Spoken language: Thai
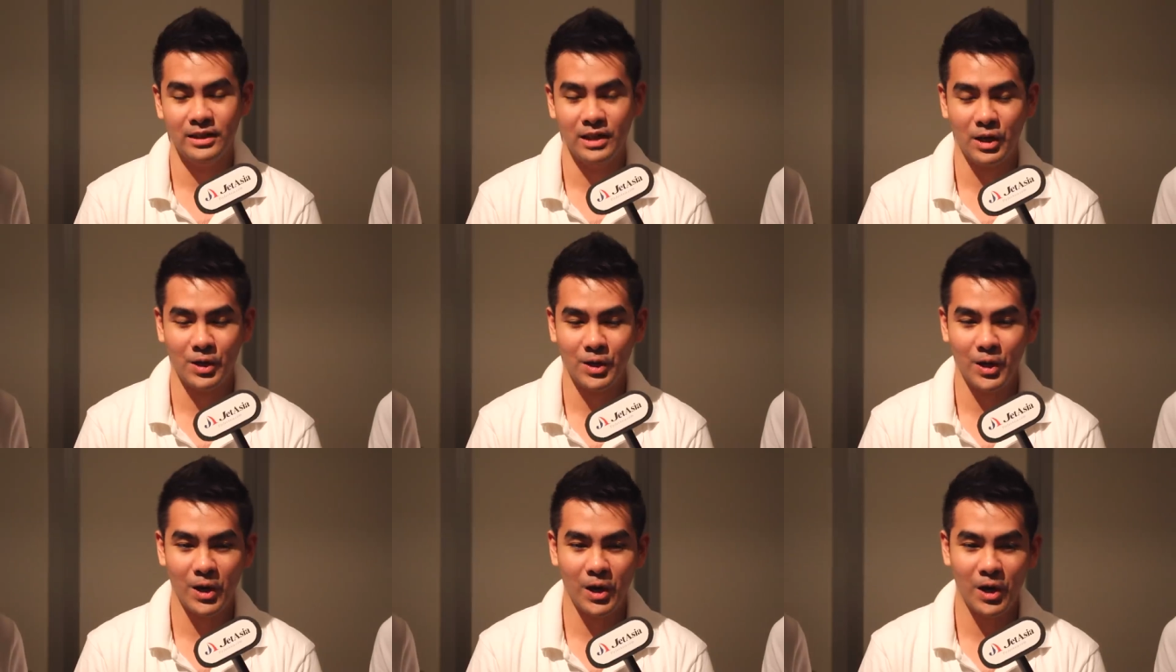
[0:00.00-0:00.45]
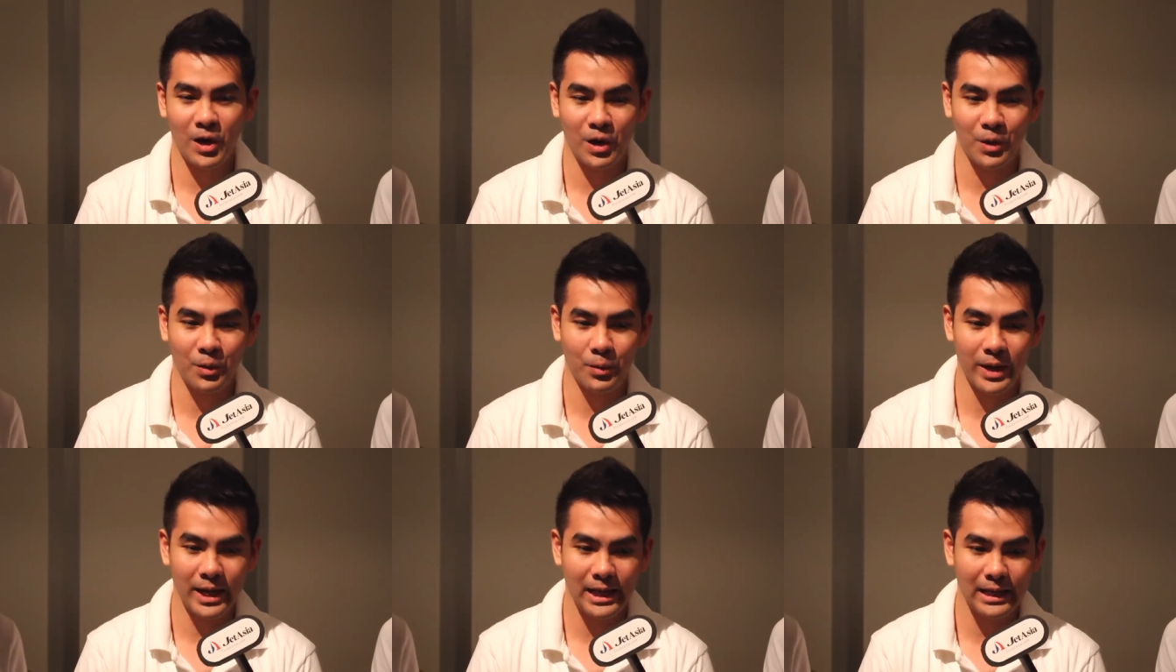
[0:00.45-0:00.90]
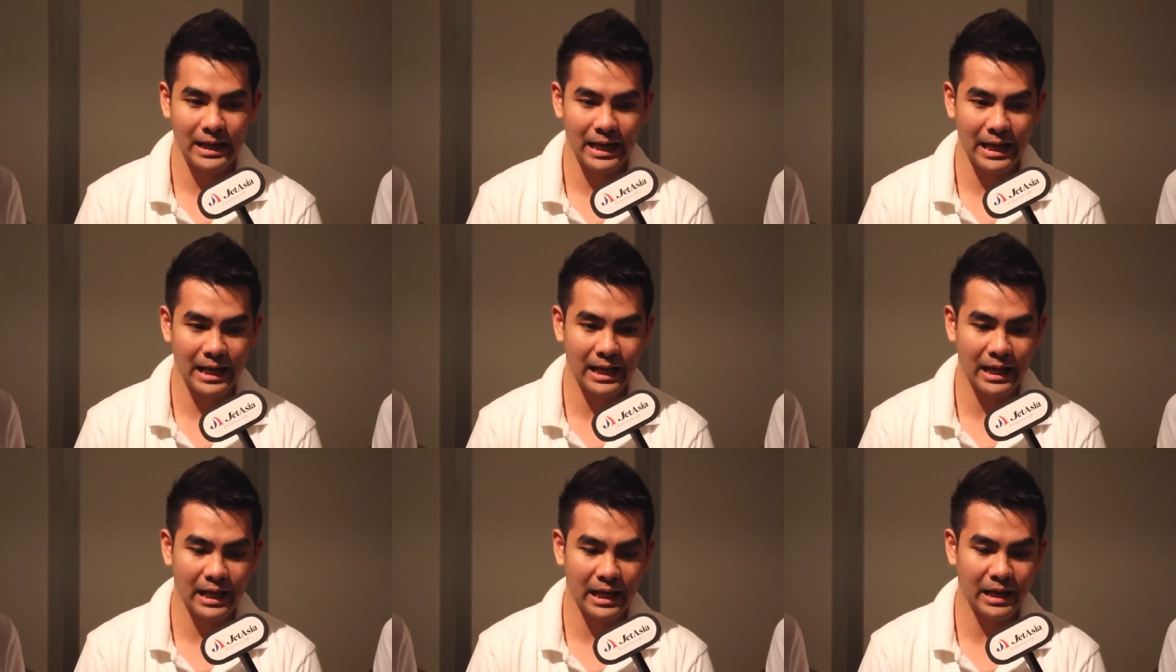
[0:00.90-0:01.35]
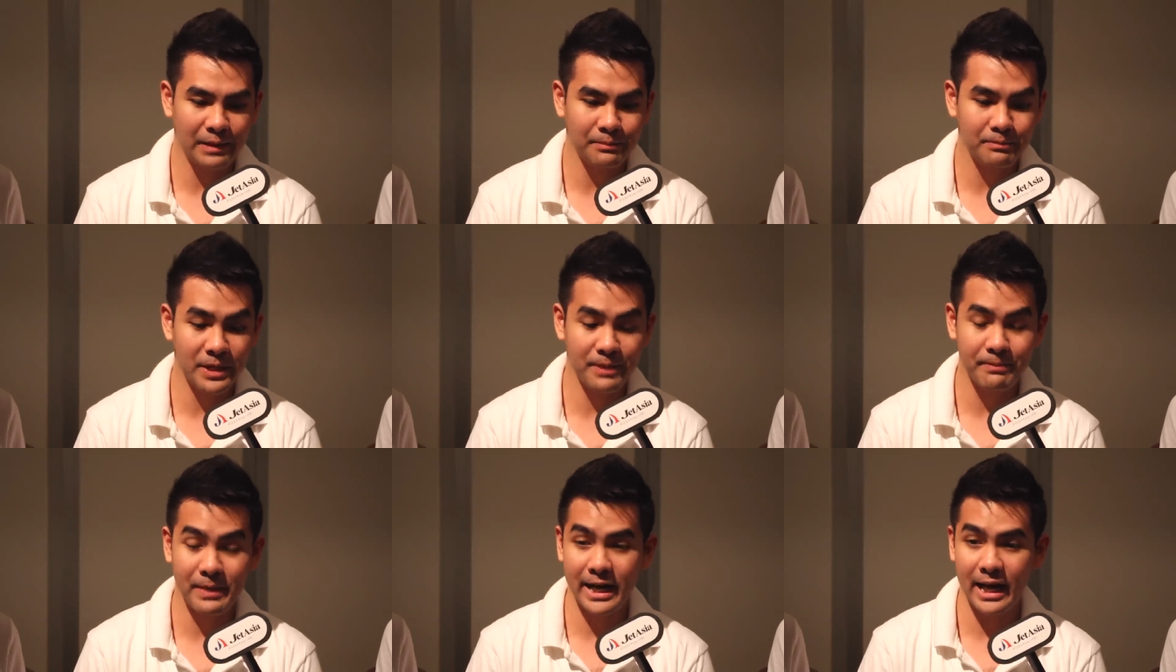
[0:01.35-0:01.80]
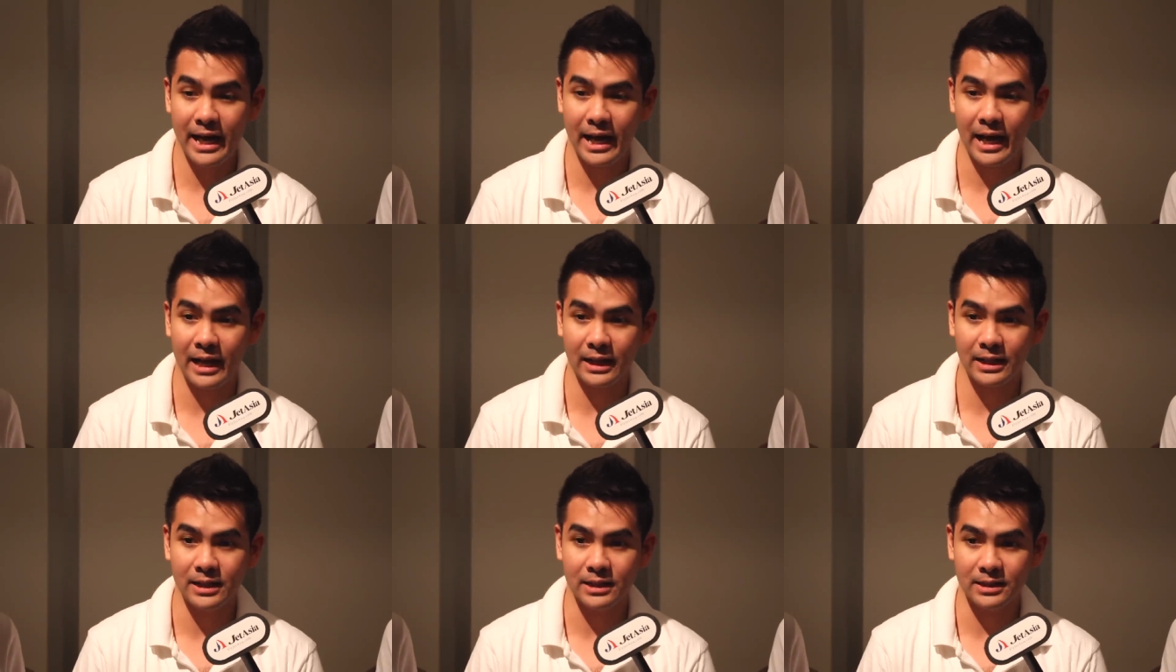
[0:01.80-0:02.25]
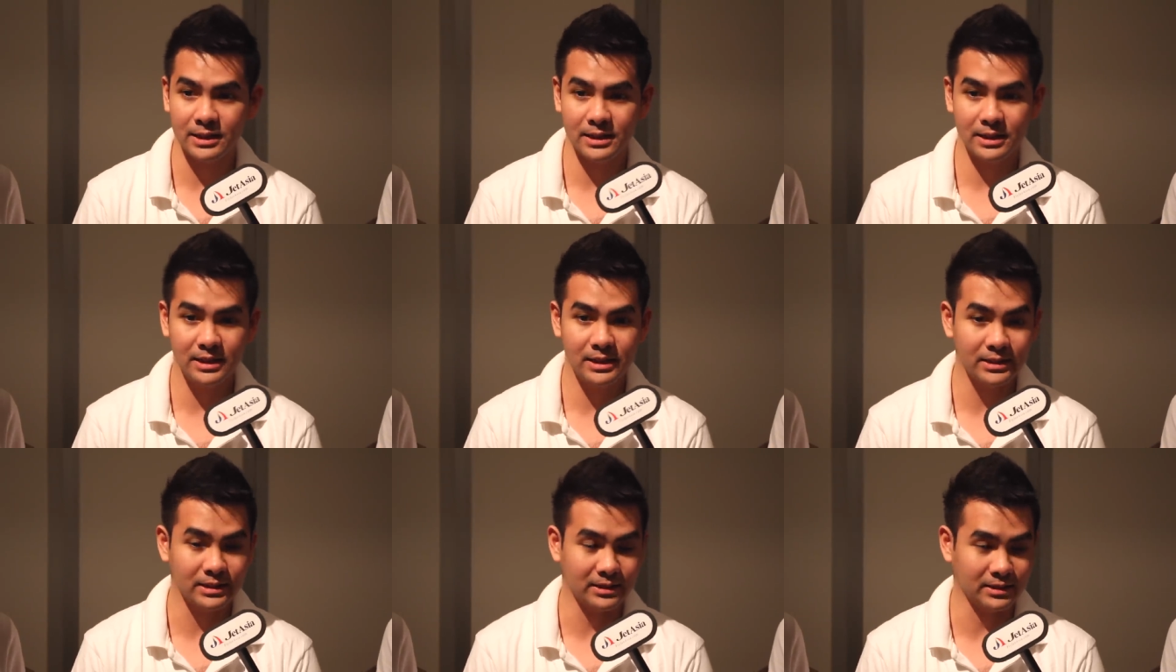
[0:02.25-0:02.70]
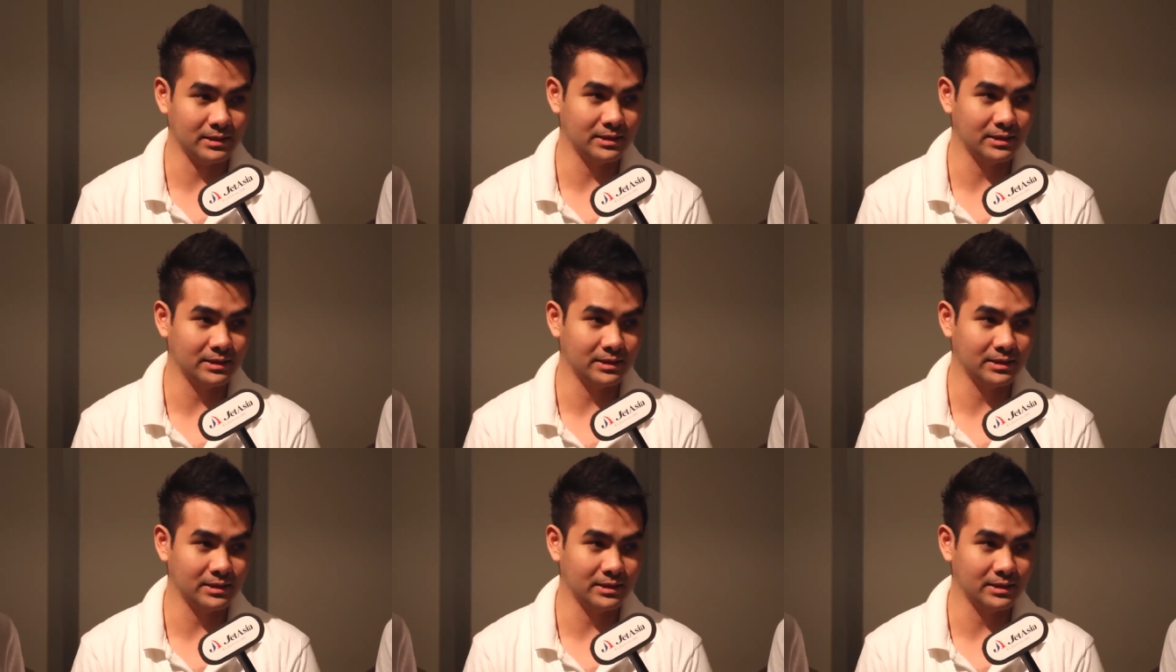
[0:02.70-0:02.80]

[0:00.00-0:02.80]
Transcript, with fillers: แล้วก็เวลามีปัญหาเกิดขึ้น